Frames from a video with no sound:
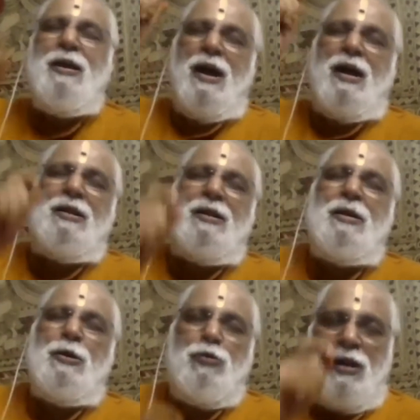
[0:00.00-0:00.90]
அது
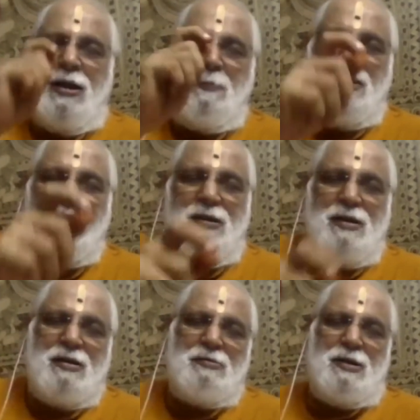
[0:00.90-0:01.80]

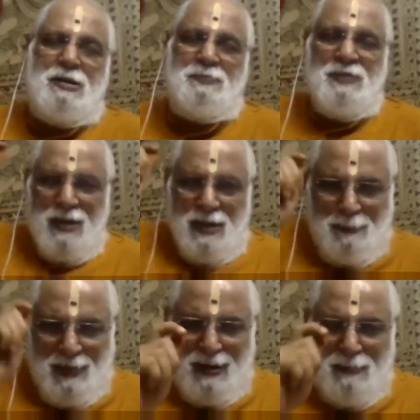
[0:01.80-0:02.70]
கொல்லப்பட்டிருக்க வேண்டும்
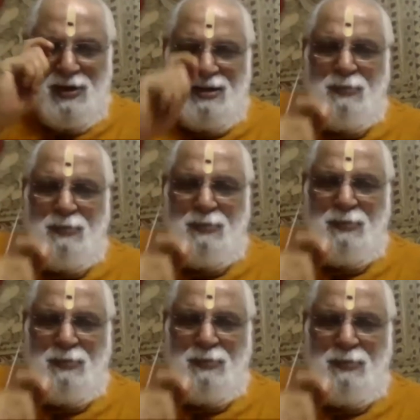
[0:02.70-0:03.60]
இப்படிப்பட்ட
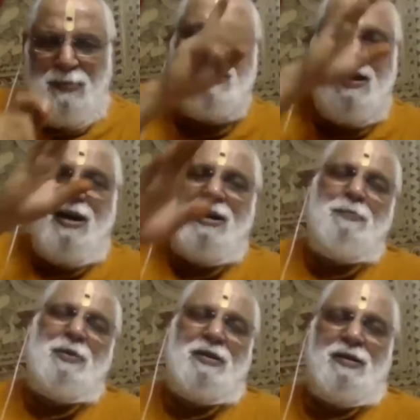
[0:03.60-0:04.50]
முறையிலே
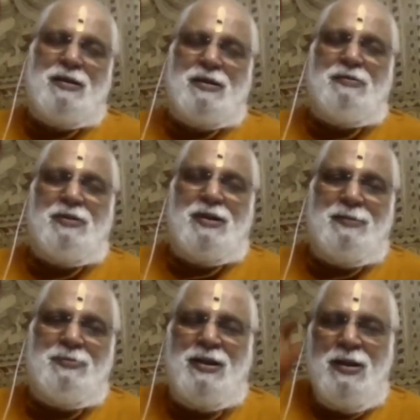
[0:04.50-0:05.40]
வேட்டையாடப்பட்டிருக்க
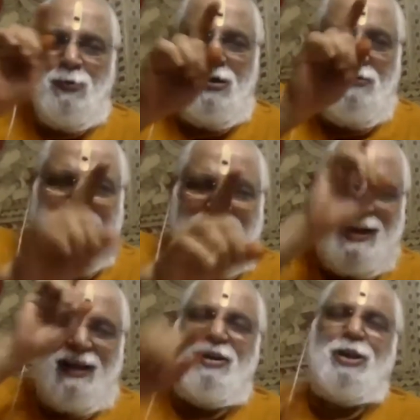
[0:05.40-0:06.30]
வேண்டும்னு ஒரு
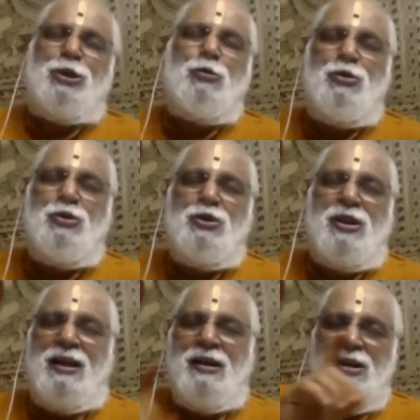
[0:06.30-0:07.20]
வரையறை வைத்துக்
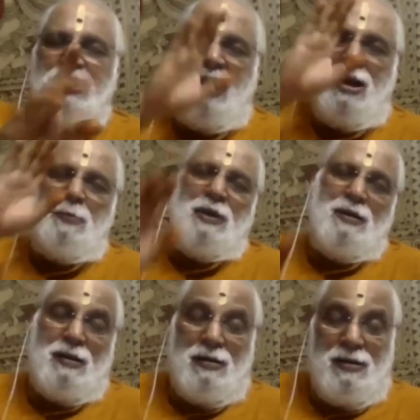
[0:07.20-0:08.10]
கொண்டுதான்
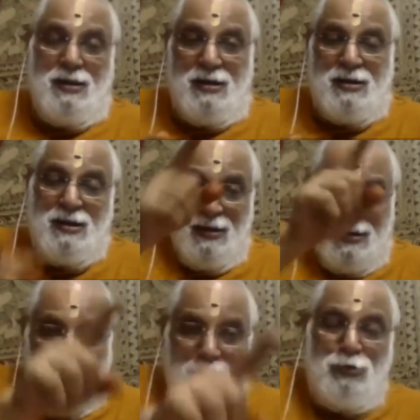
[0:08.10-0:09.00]
செயல்படுகிறது என்று
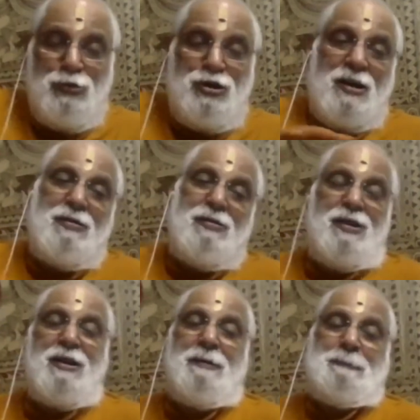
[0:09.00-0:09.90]
நல்லூரு திறன் எழுதும்